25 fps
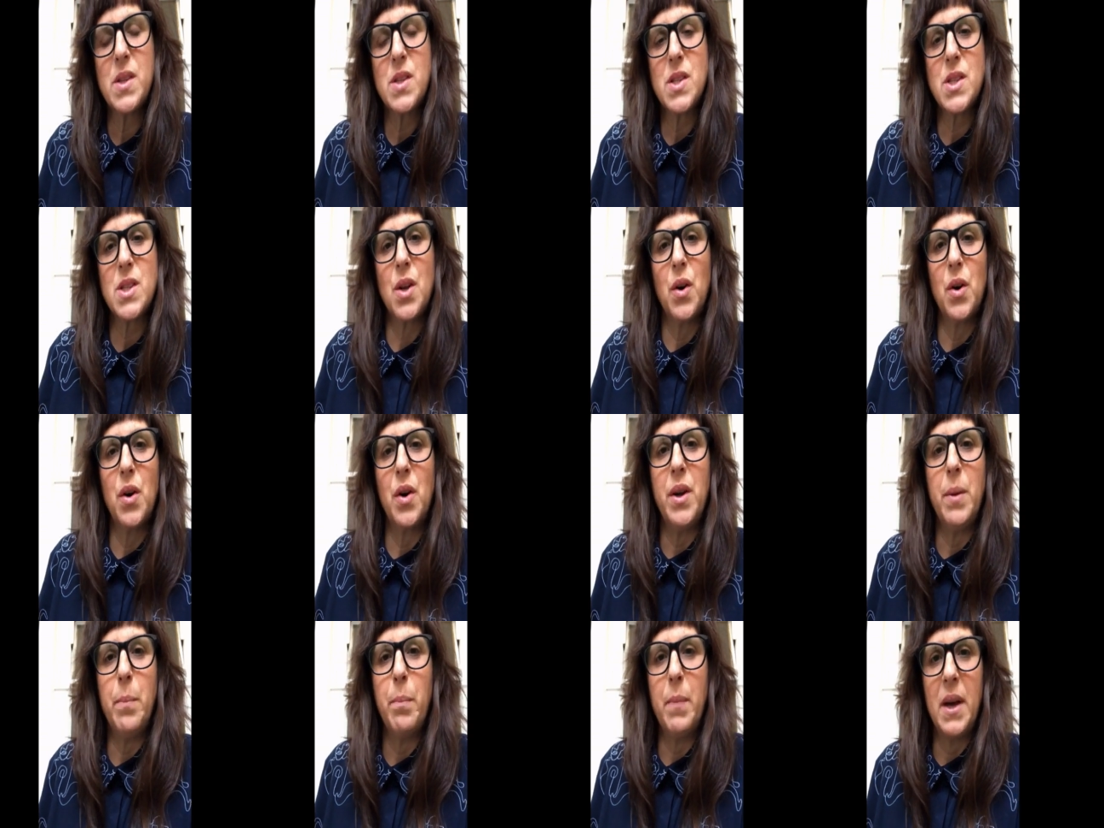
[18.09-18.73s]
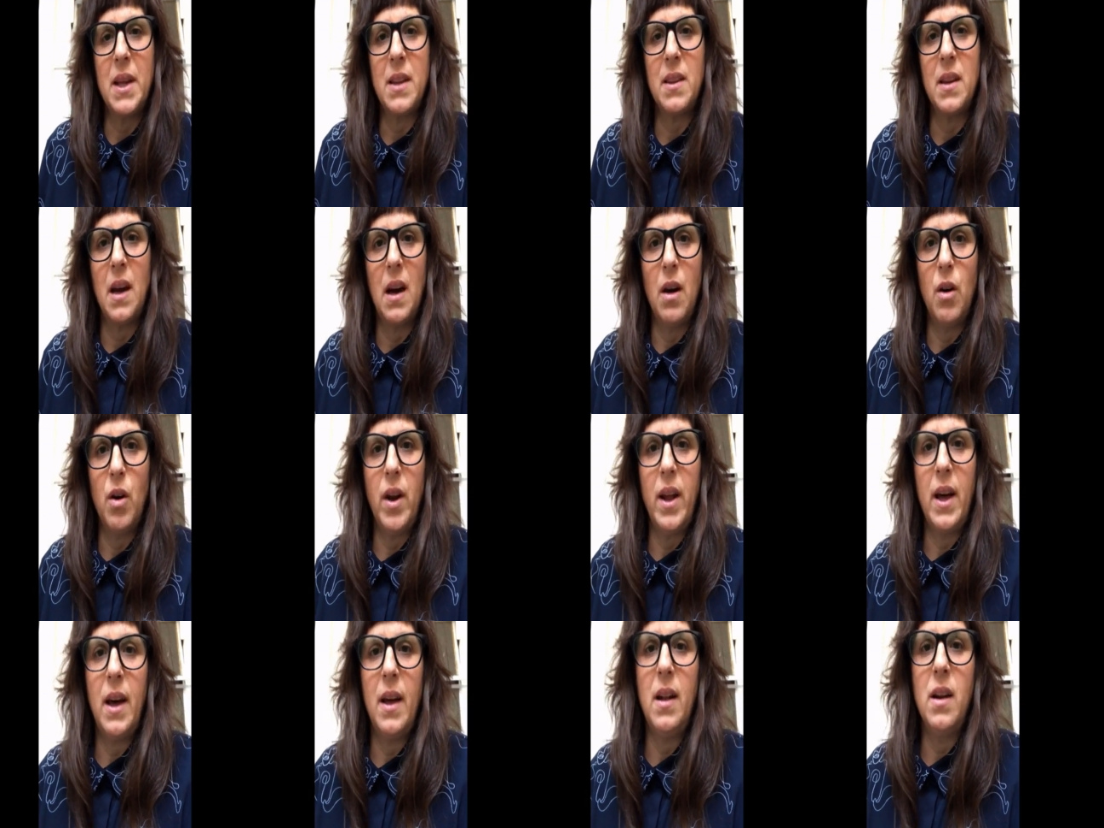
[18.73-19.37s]
soy
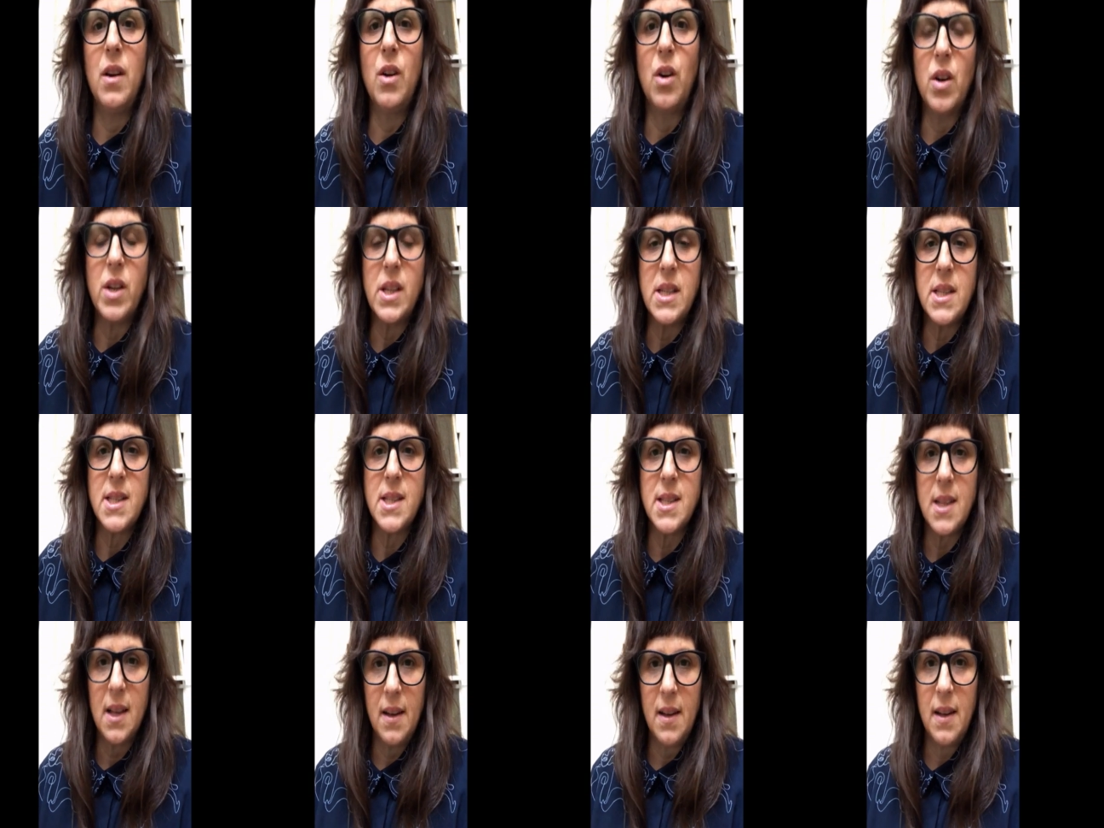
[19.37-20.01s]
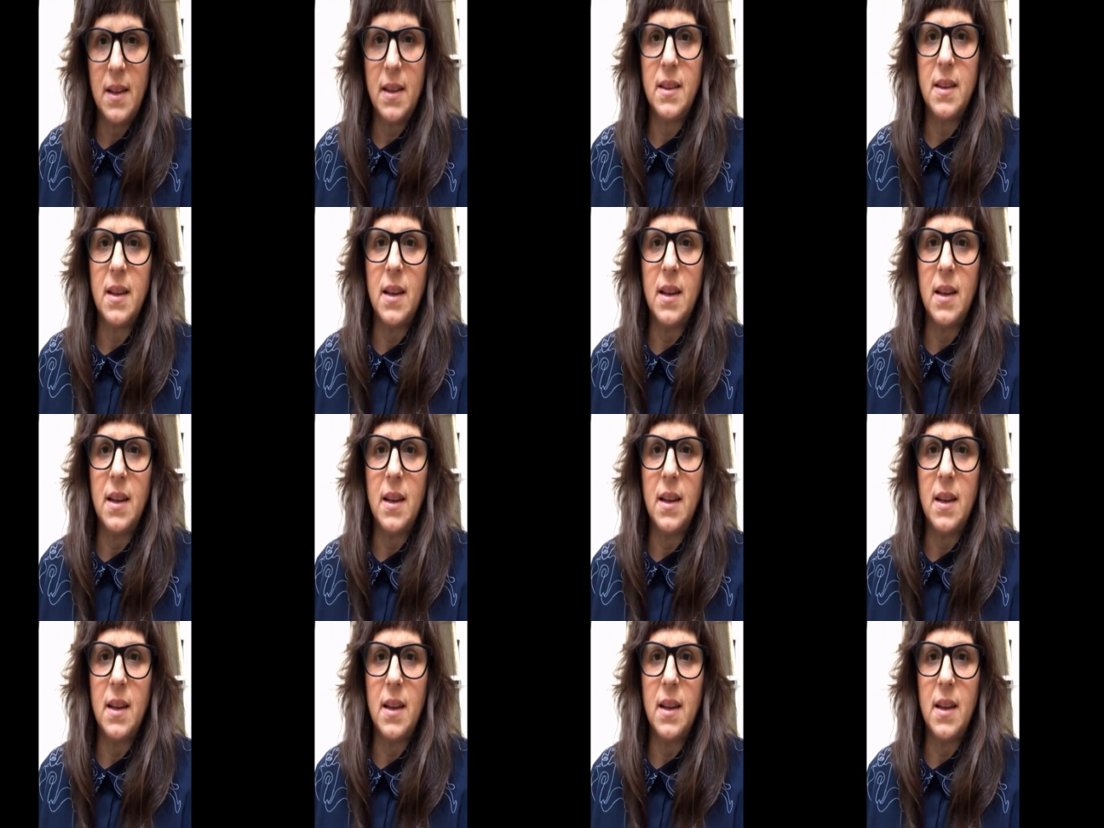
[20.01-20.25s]
investigadora del CONICET